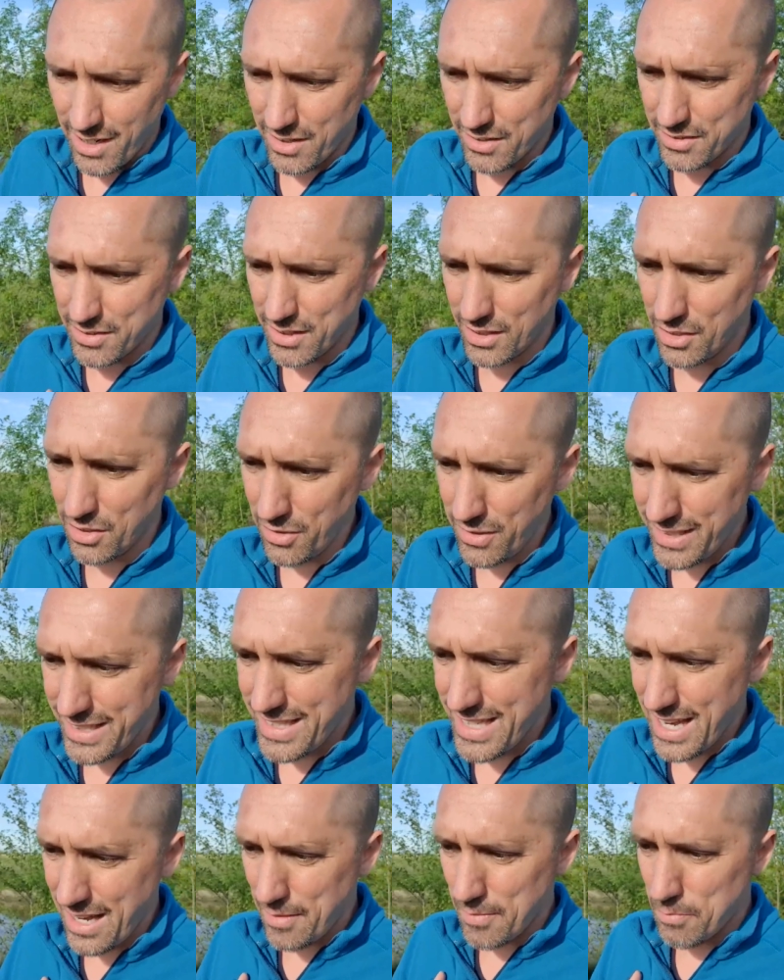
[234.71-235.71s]
c'est qu'il
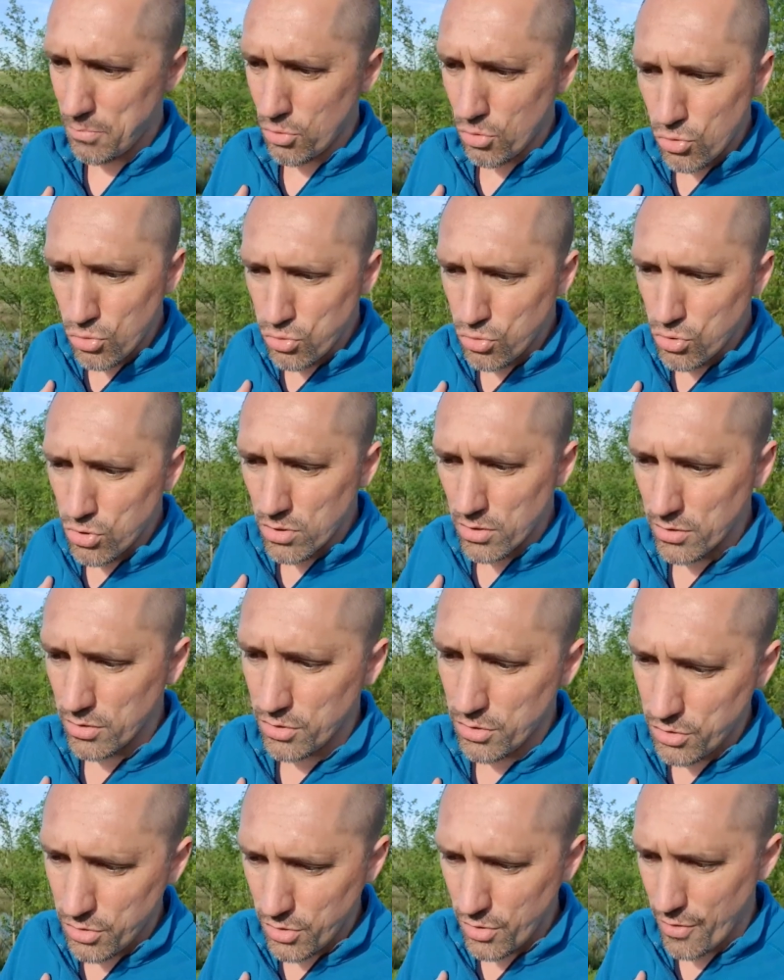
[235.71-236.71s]
y a beaucoup
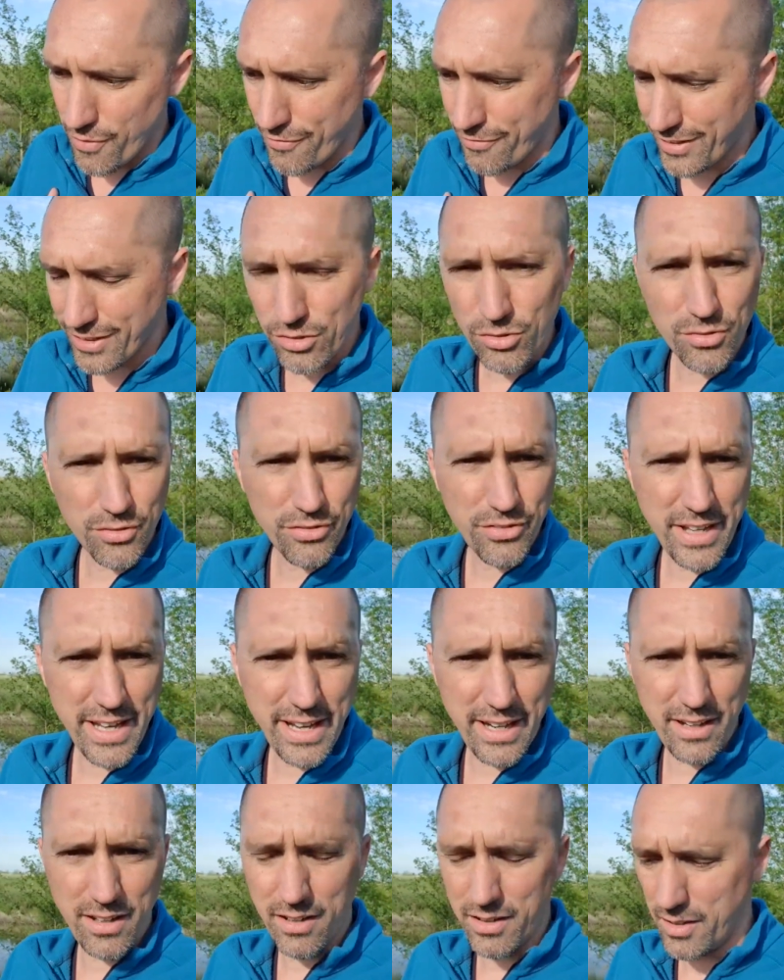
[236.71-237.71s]
de façons de
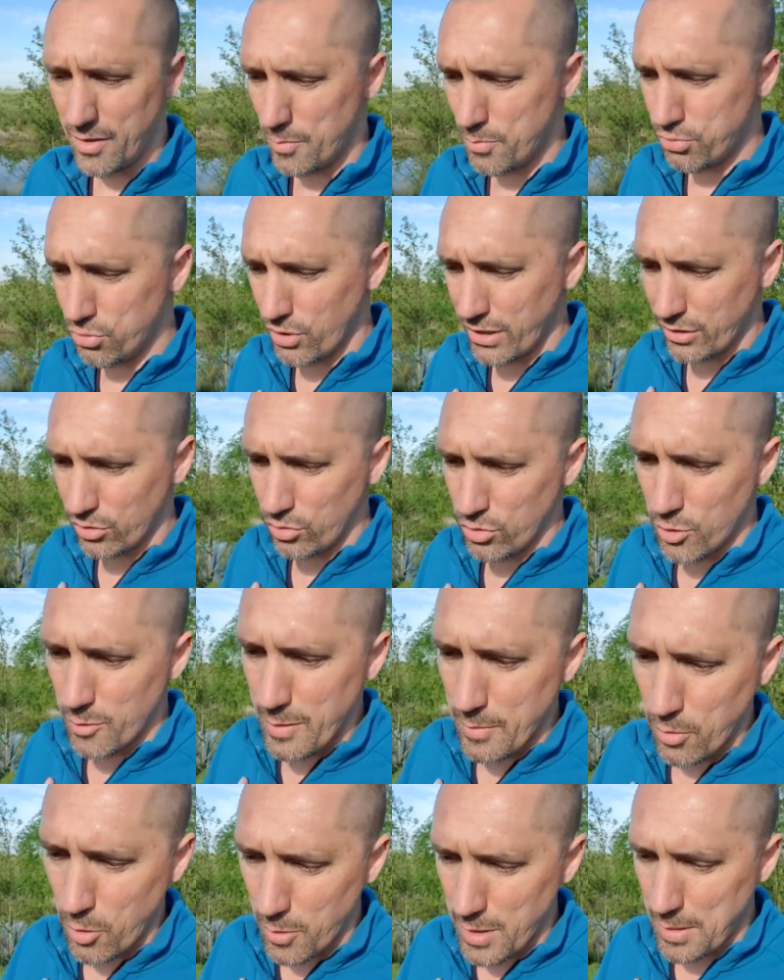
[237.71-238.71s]
faire euh, pour résoudre le
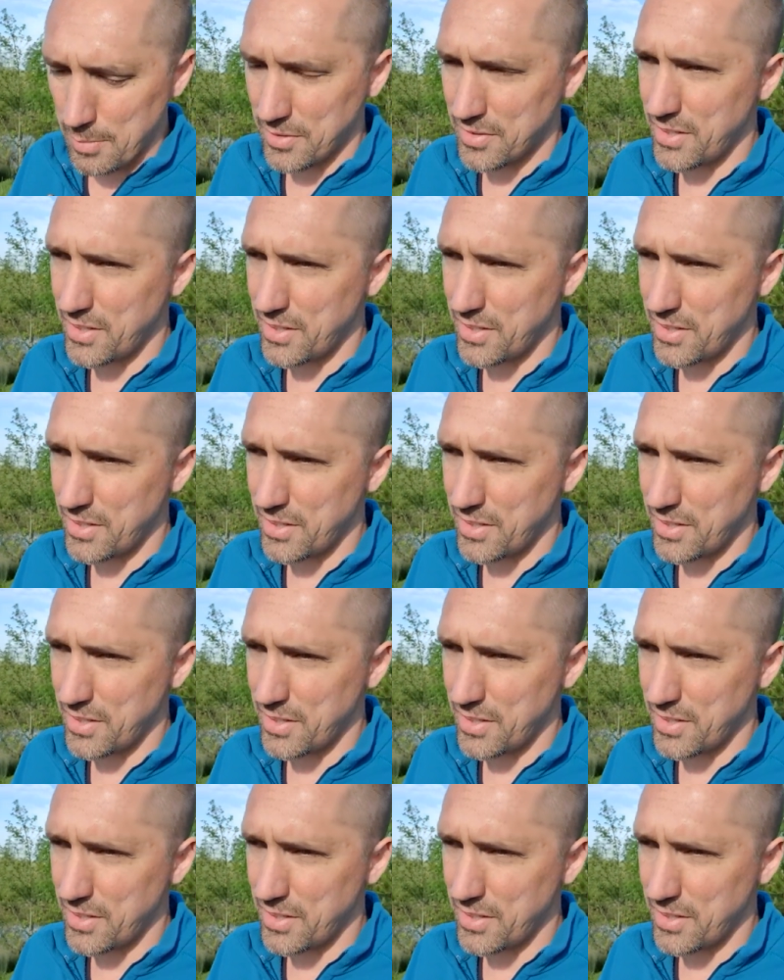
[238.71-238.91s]
même problème.